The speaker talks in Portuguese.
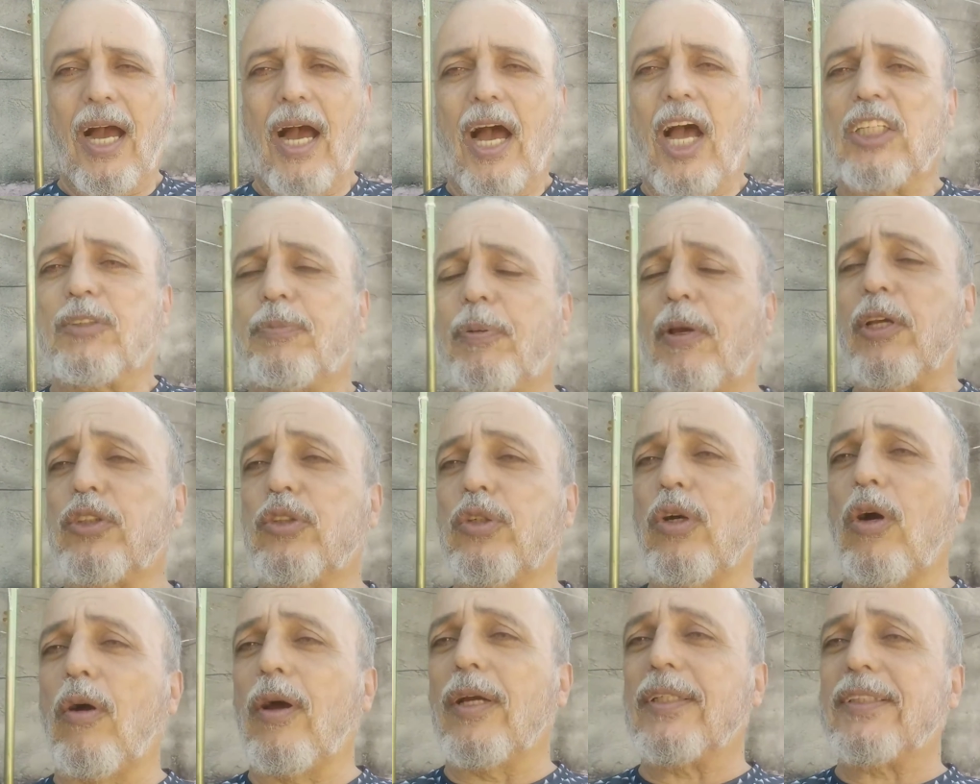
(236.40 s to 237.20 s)
As
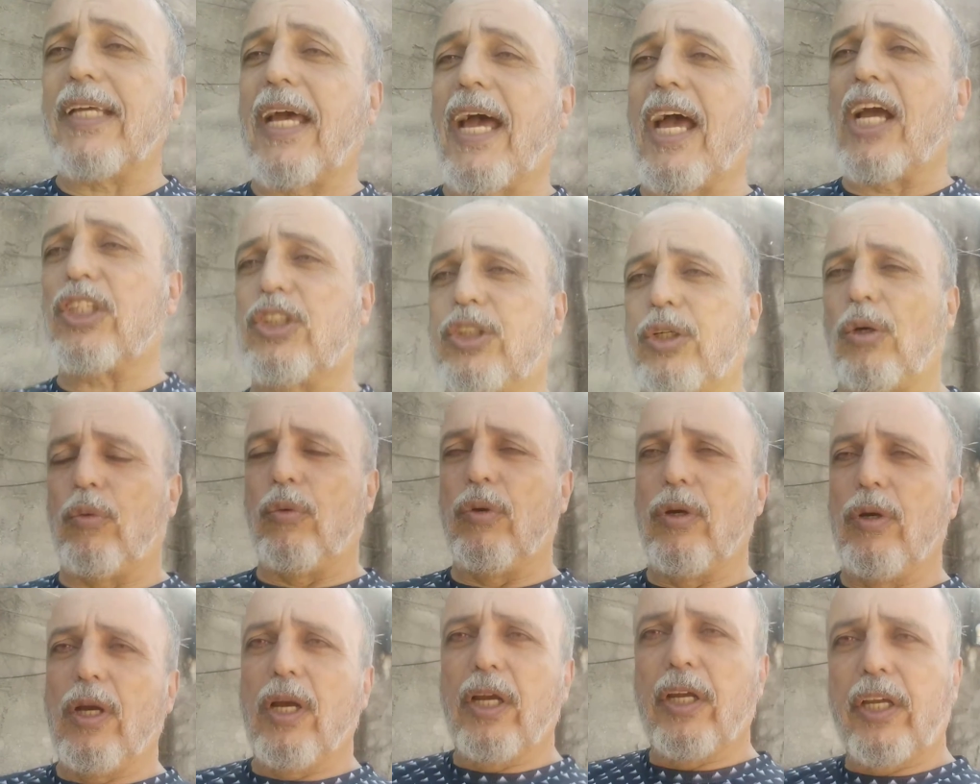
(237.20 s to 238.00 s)
pessoas
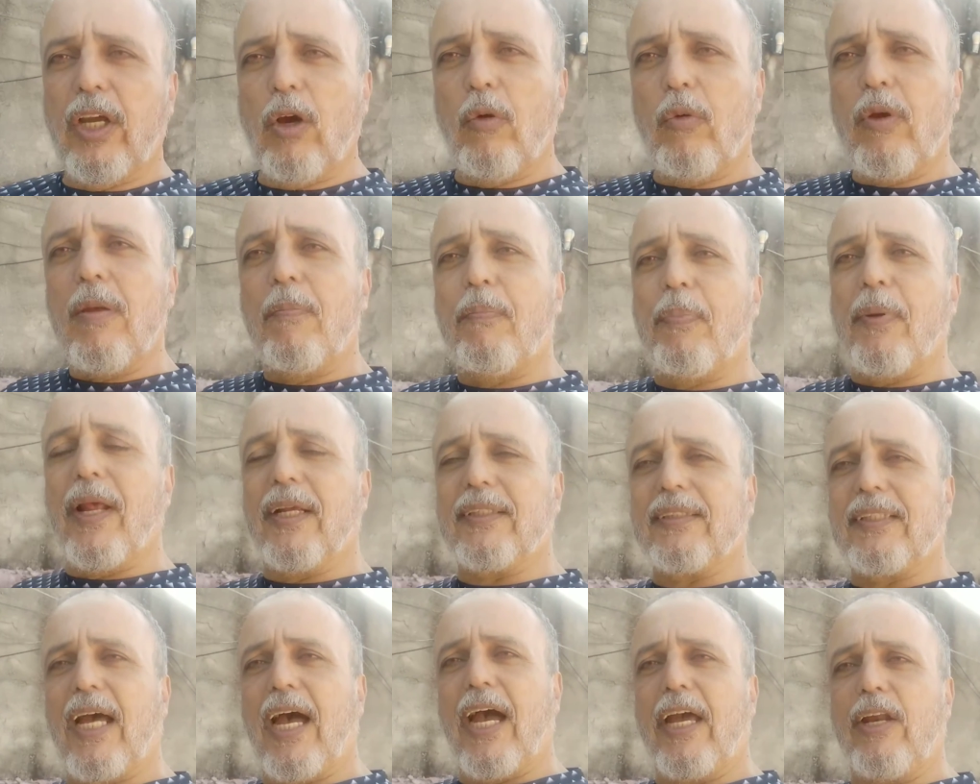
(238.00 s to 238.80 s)
acham que o
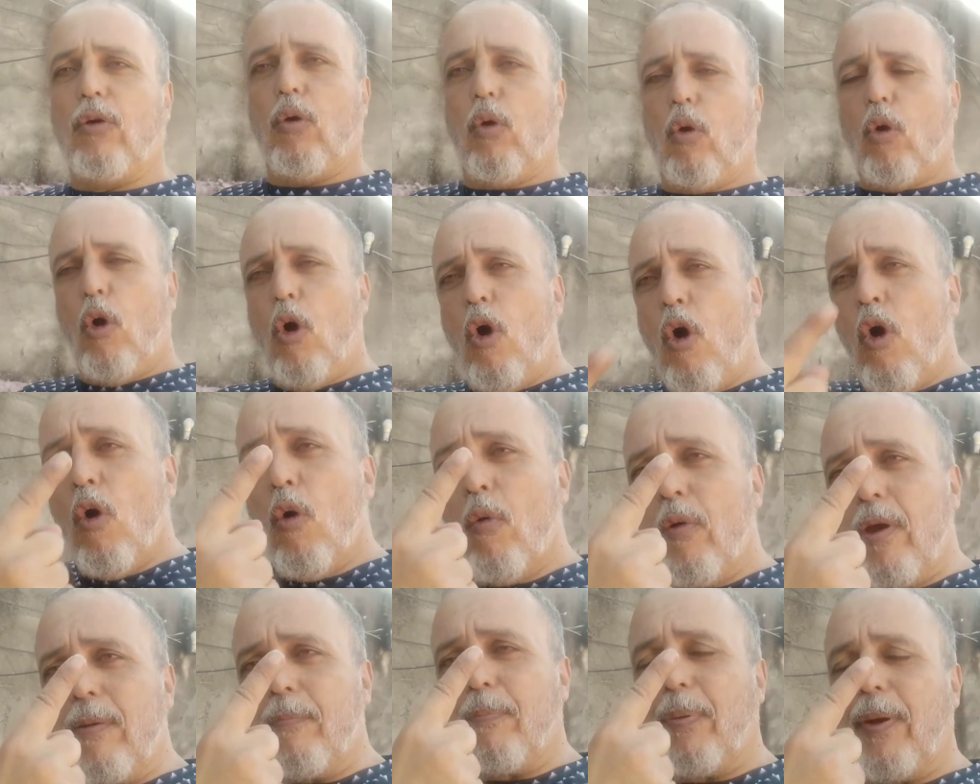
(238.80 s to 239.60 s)
empresário,
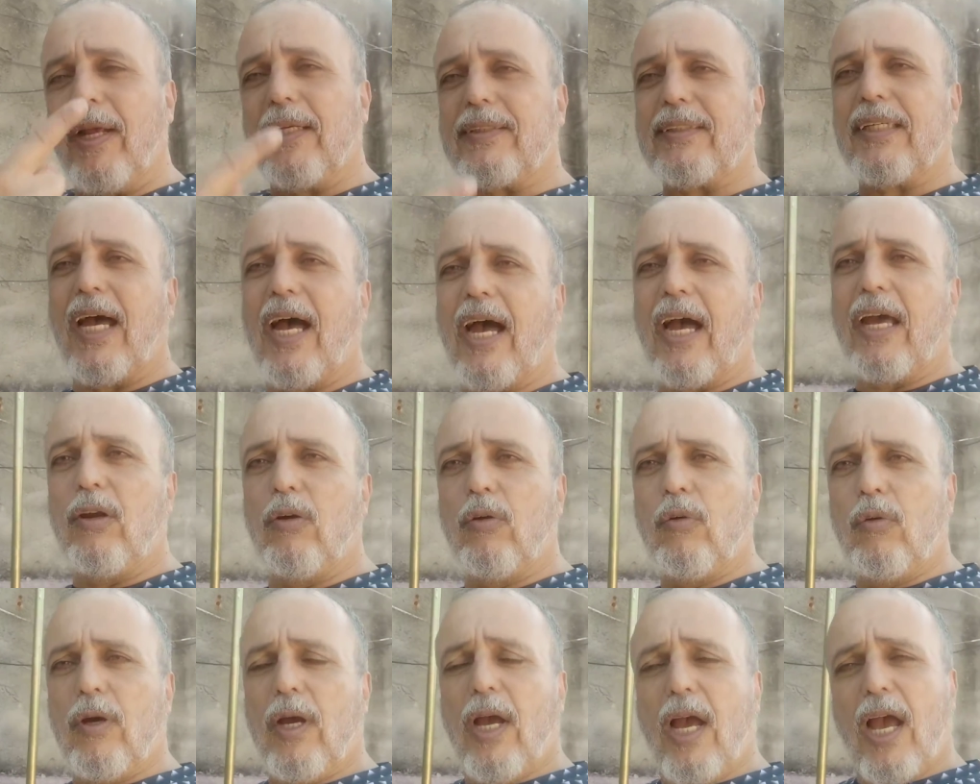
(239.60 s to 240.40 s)
um
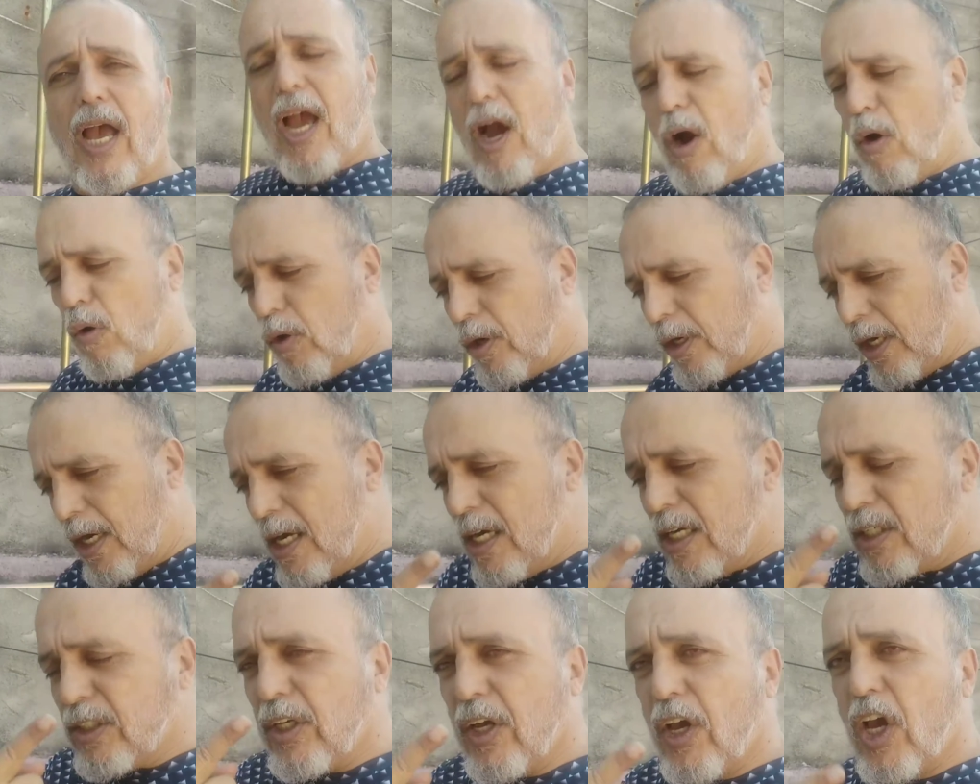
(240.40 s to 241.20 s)
empresário, é o
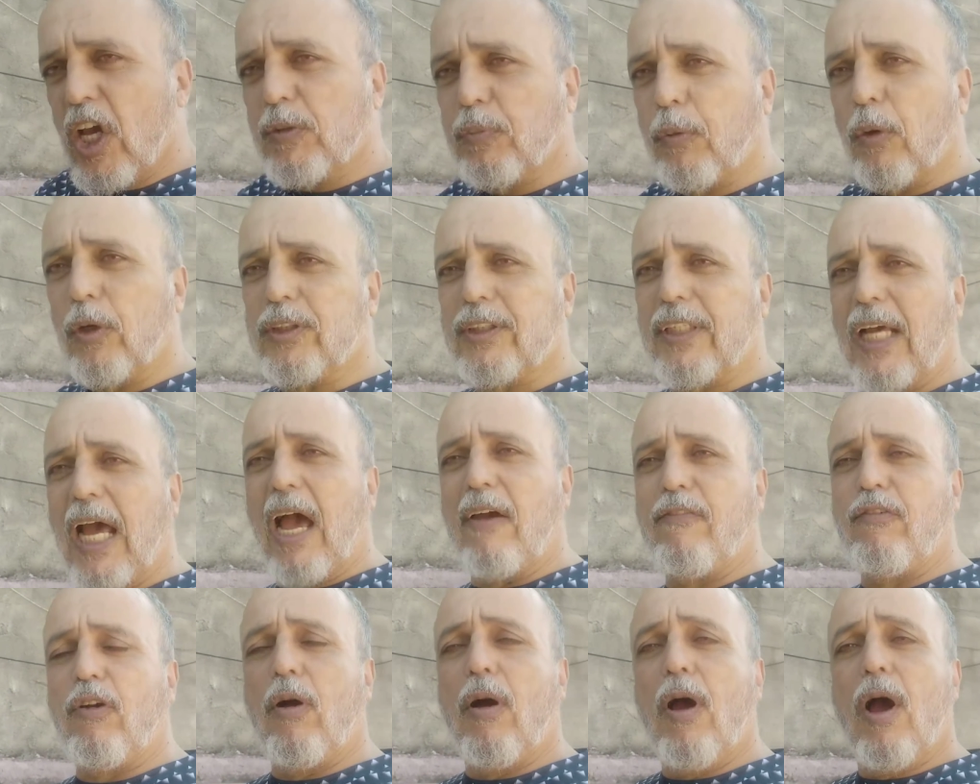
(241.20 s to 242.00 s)
grande
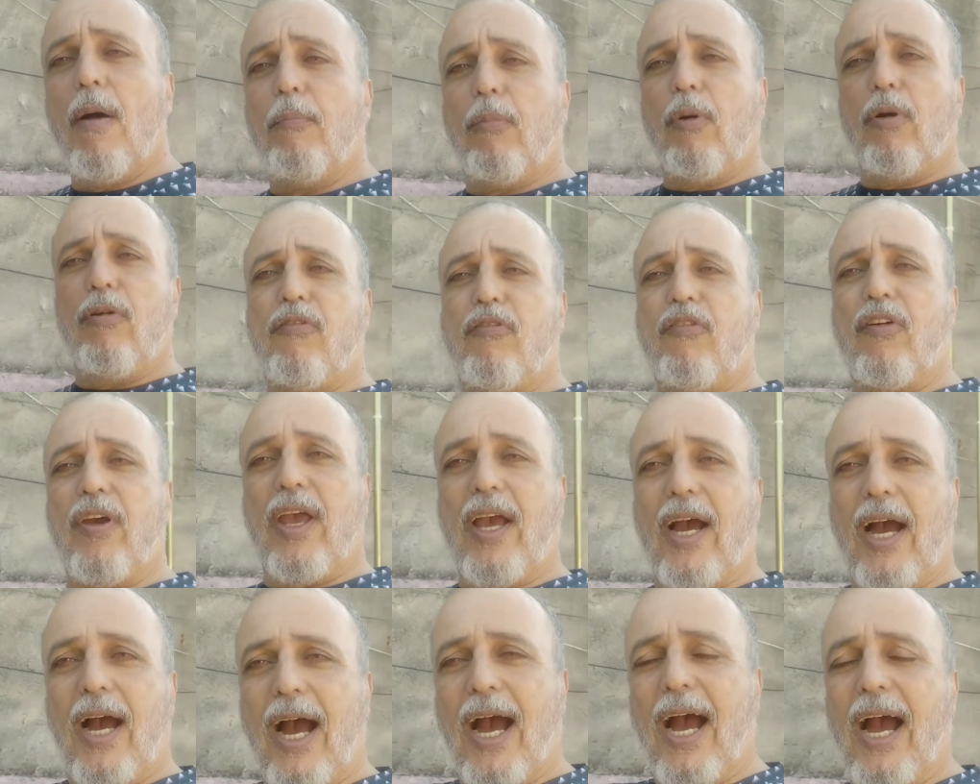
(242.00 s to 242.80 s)
responsável por
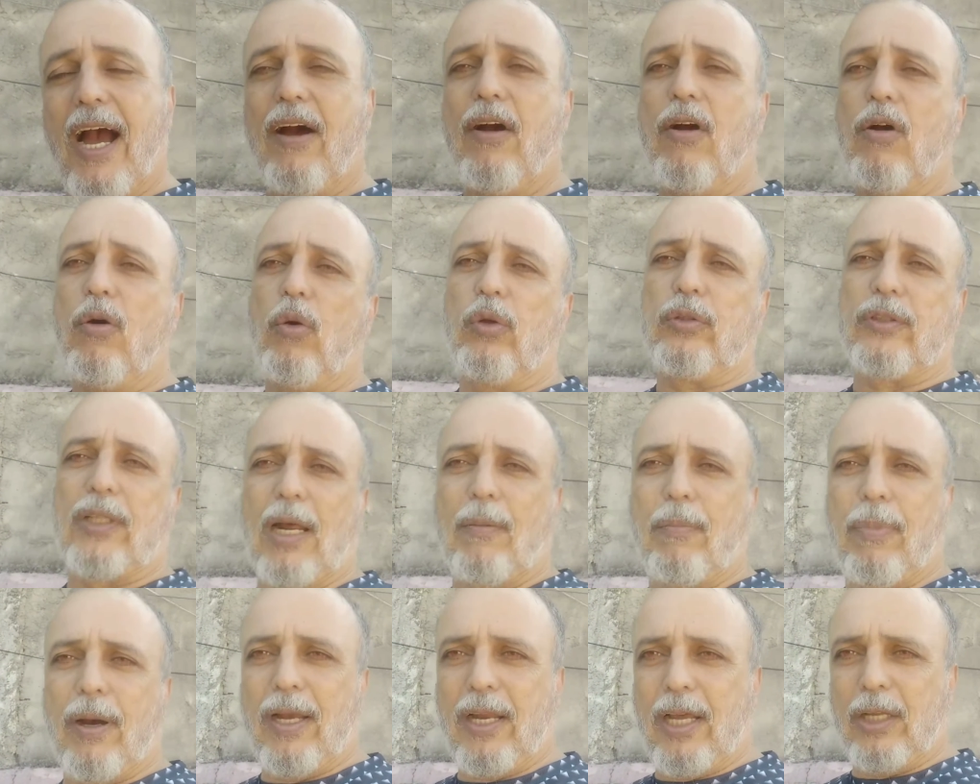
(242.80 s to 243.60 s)
ferrar o
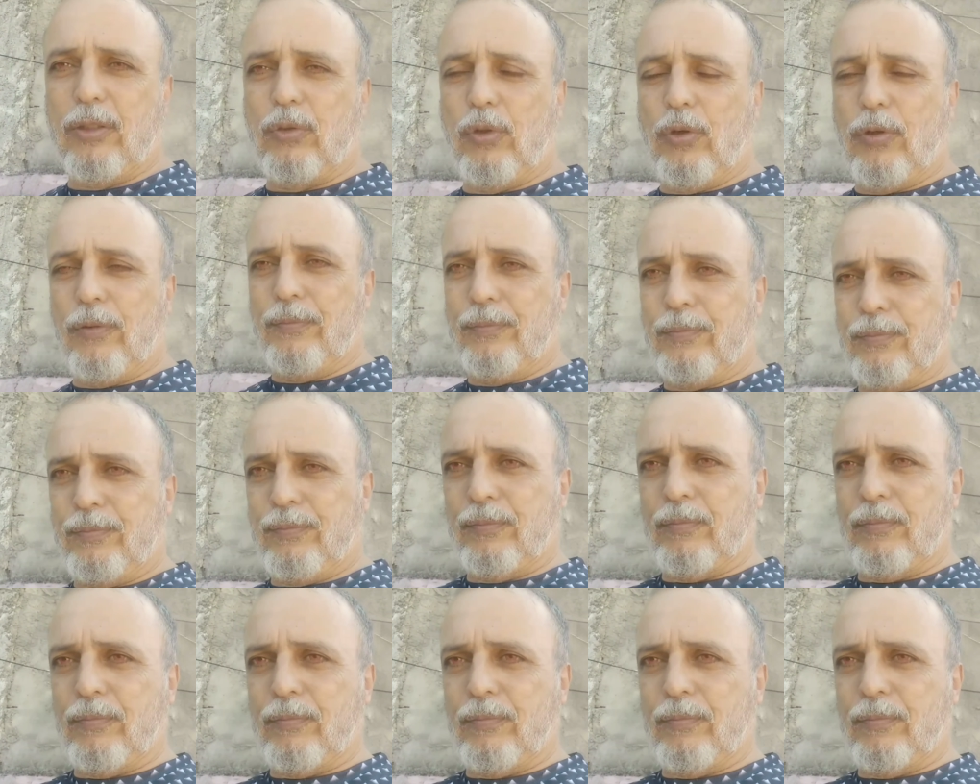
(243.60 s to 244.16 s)
trabalhador.